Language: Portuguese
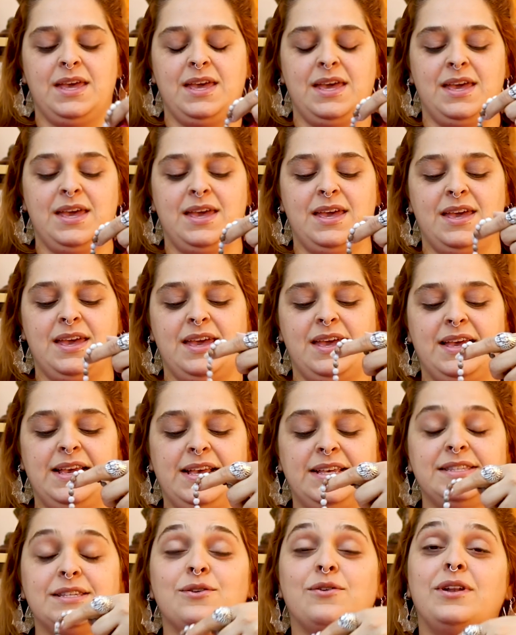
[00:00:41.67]
É,
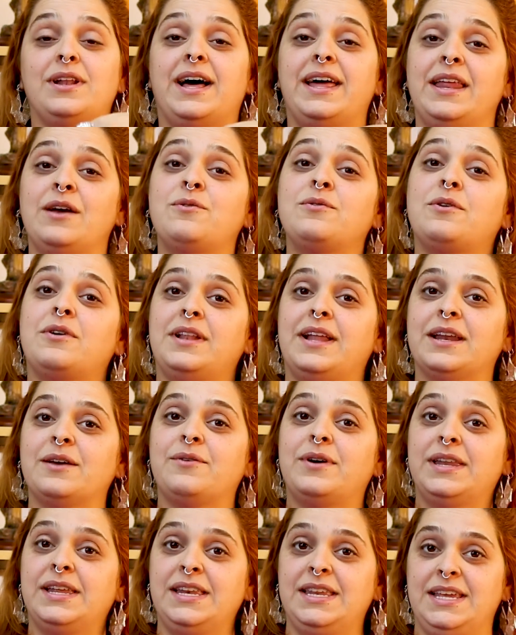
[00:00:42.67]
esse colar é um colar
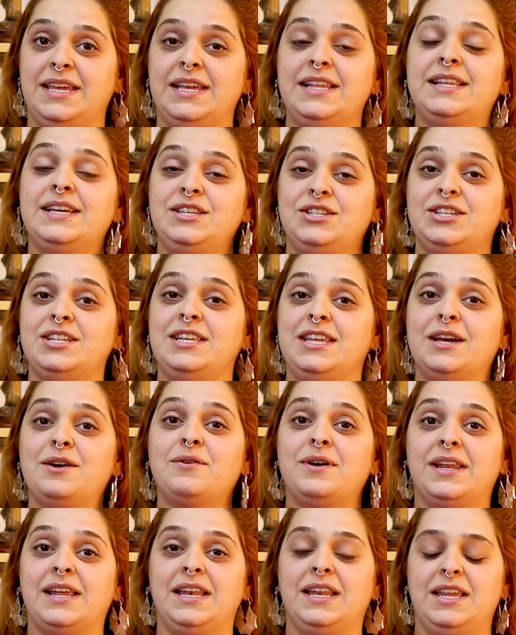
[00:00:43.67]
guarani, da etnia
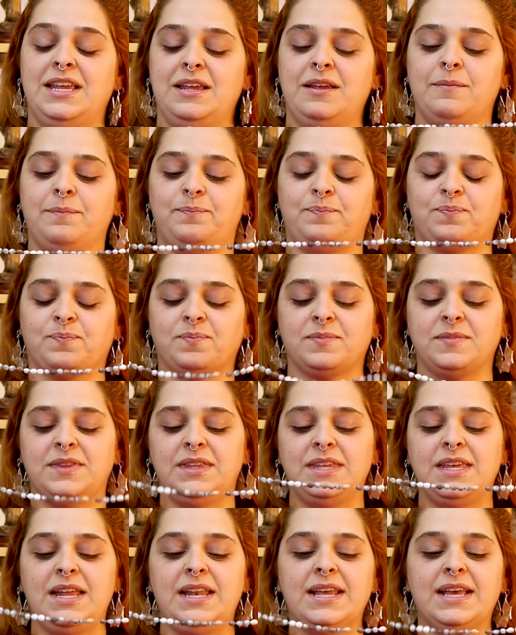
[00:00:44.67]
guarani,
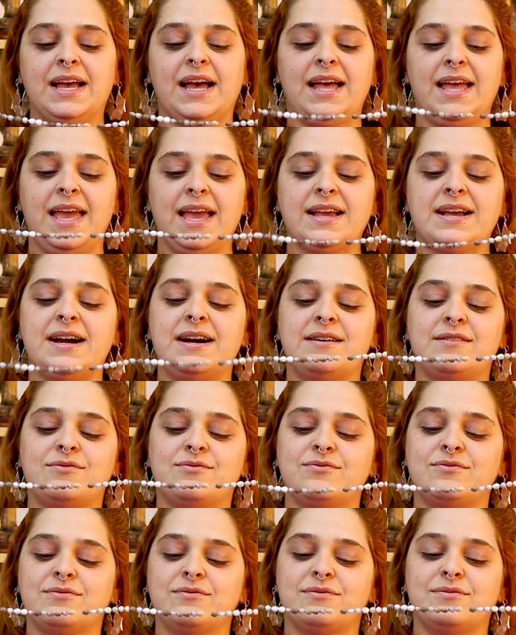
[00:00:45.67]
e ele carrega
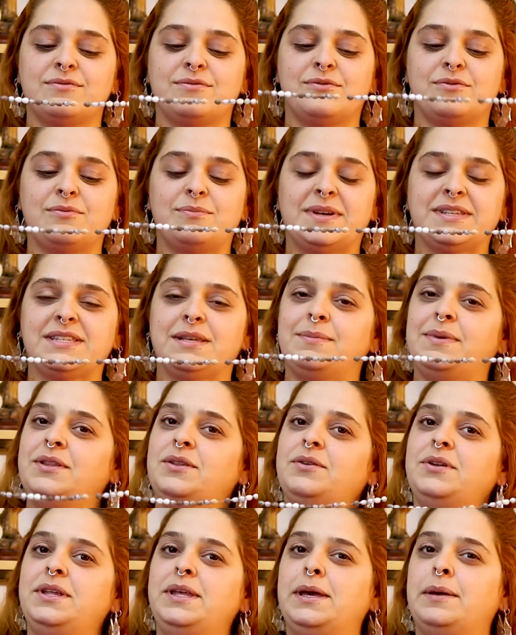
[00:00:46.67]
um, uma
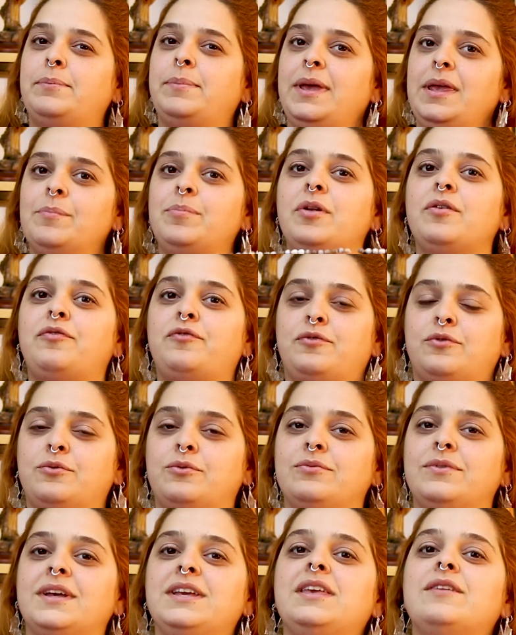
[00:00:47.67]
sabedoria bem
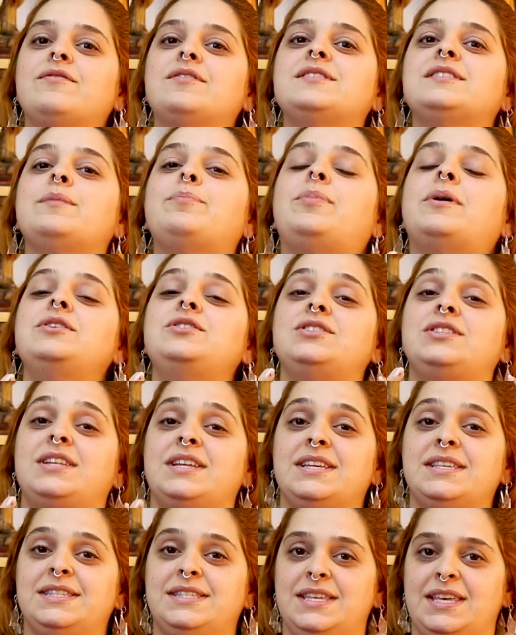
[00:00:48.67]
profunda que você pode
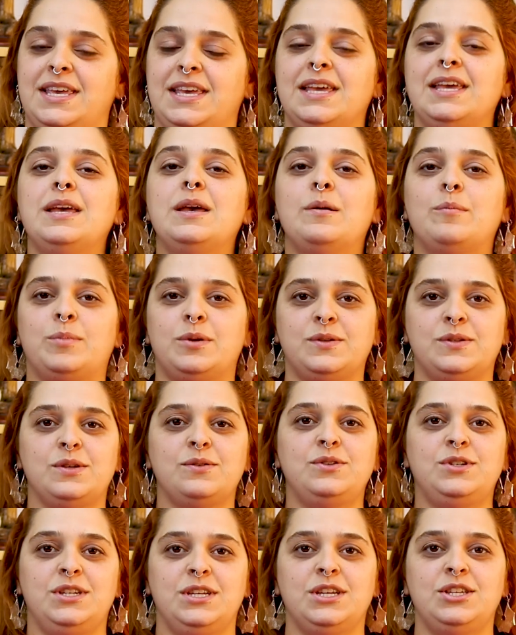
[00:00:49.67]
trazer para o
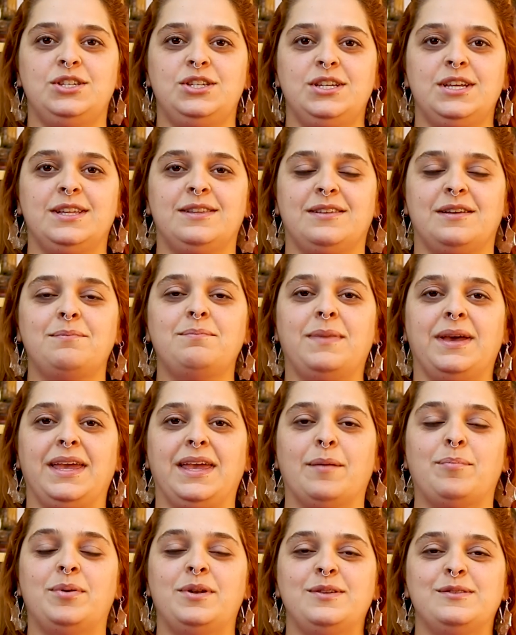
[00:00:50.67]
seu dia a dia
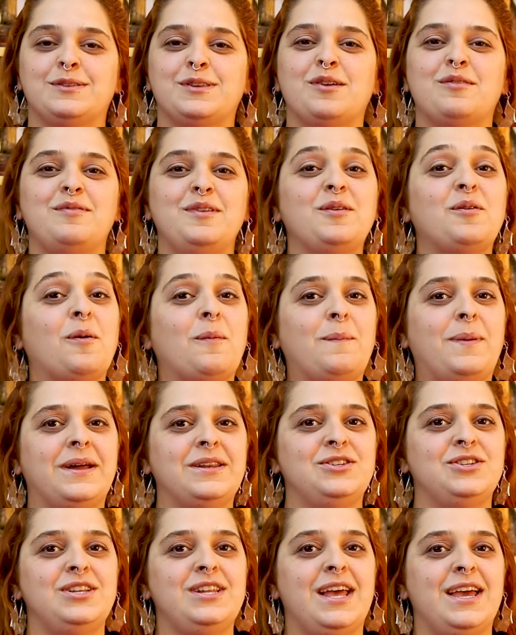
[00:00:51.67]
também. É por isso que eu vim
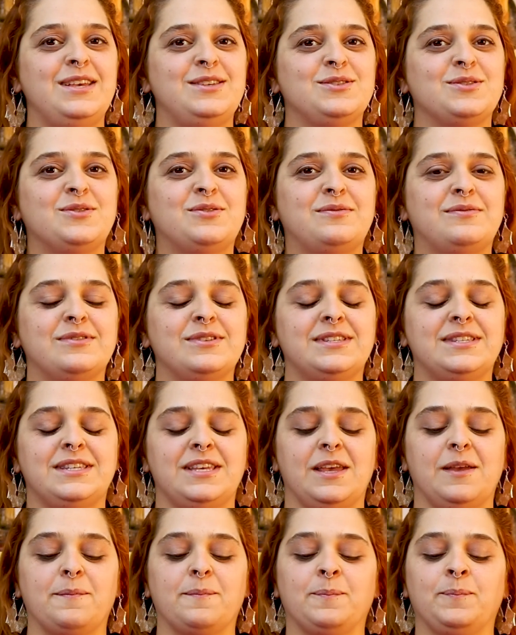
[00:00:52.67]
compartilhar isso com
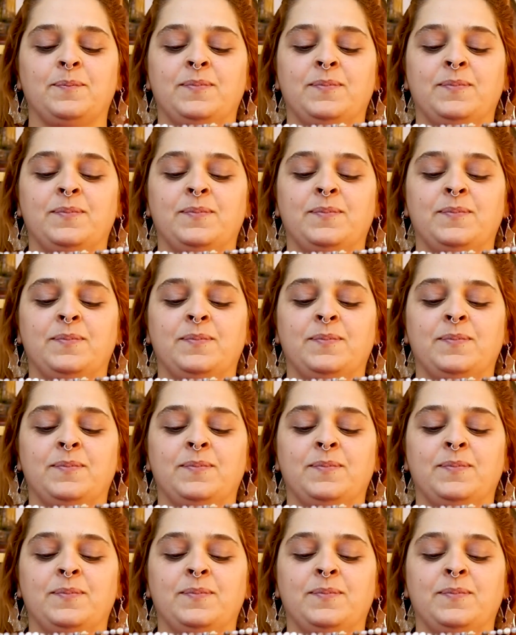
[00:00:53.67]
você.